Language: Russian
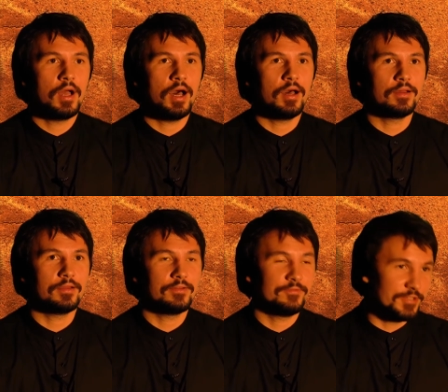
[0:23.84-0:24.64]

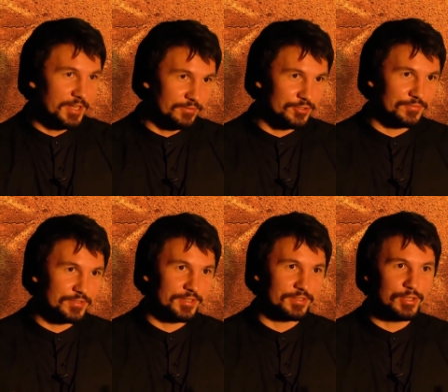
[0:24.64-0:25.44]
А в деревне же
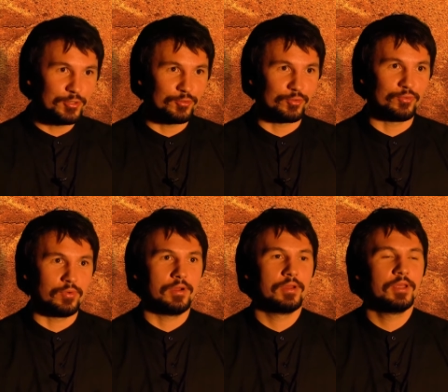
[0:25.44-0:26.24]
все знают друг
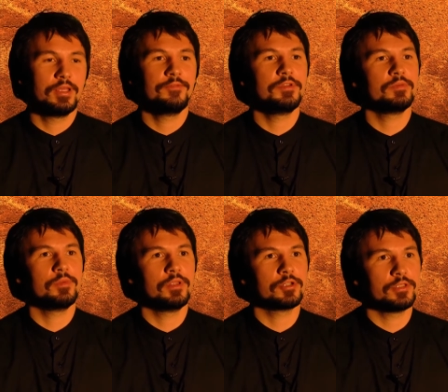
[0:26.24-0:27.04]
друга, и,
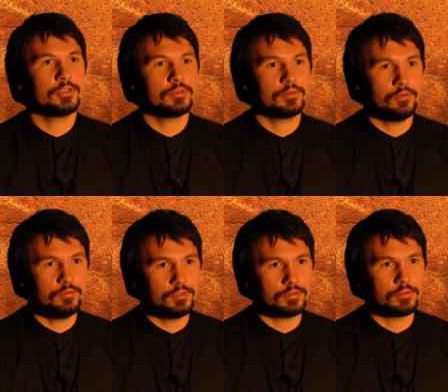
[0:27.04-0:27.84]
видимо, нашлись
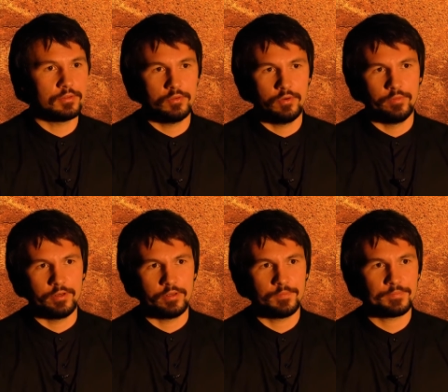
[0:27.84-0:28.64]
люди
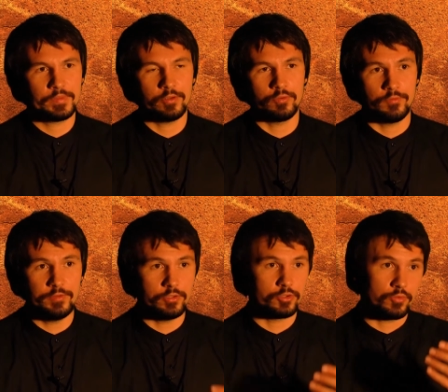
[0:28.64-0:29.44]
добрые, который
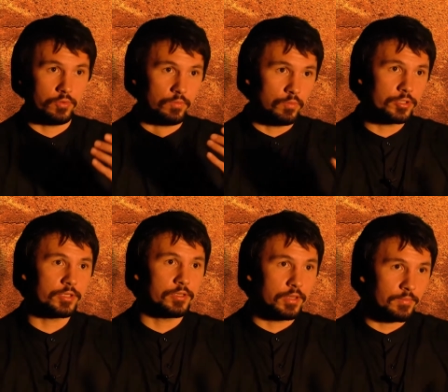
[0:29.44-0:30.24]
видит, что
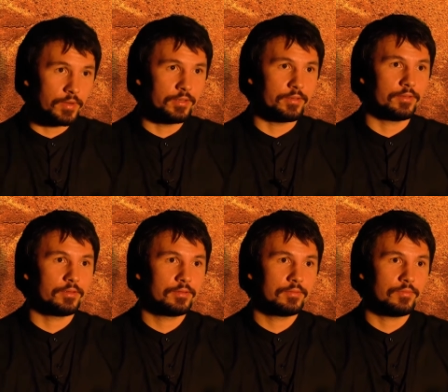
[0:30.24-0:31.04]
мужик-то нормальный,
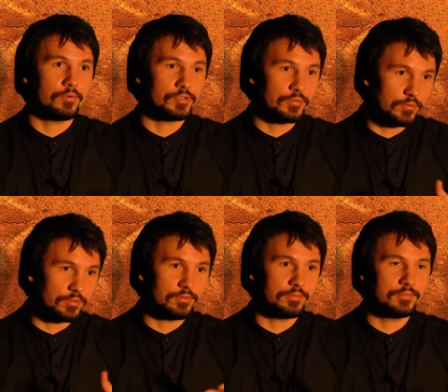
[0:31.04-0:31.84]
просто
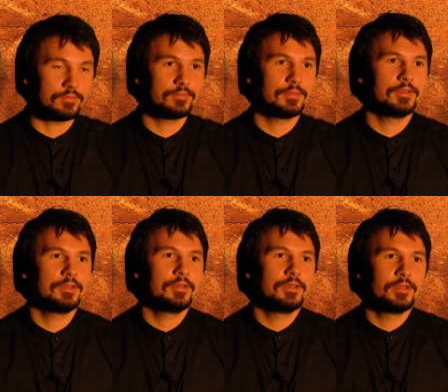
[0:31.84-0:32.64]
вот
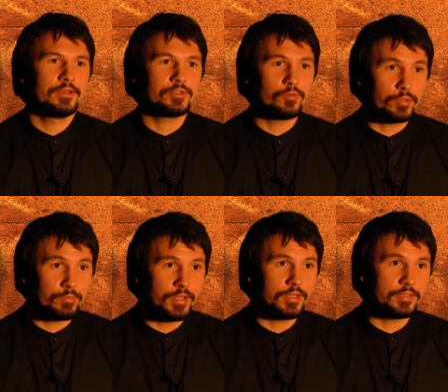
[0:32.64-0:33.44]

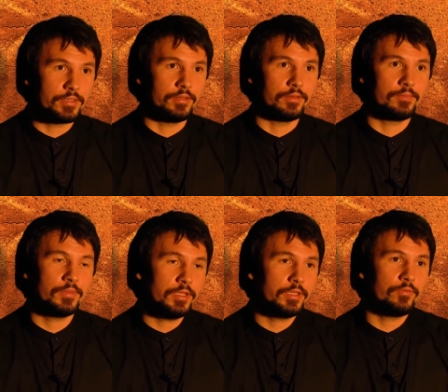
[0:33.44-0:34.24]
злоупотребляет сильно,
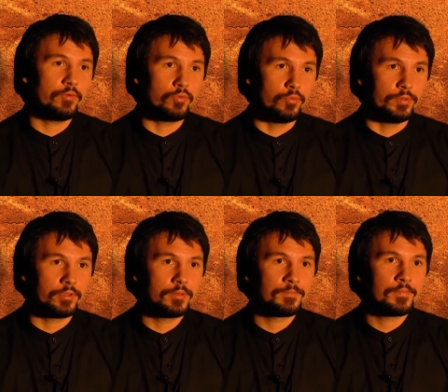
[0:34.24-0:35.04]
и это его губит.